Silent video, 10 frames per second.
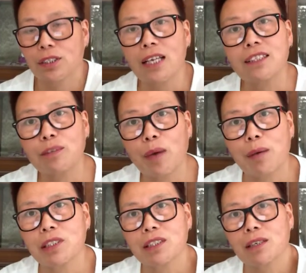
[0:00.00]
担心
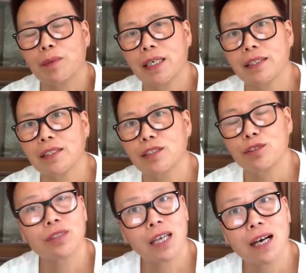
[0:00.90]
妈妈责备，
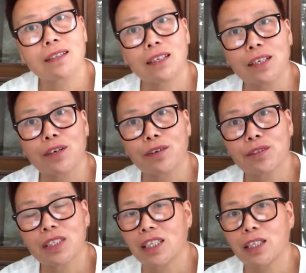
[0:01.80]
就是这样的理由
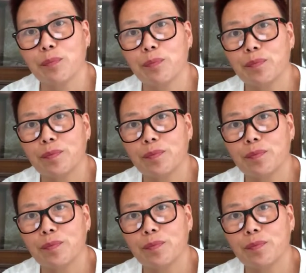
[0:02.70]
就可以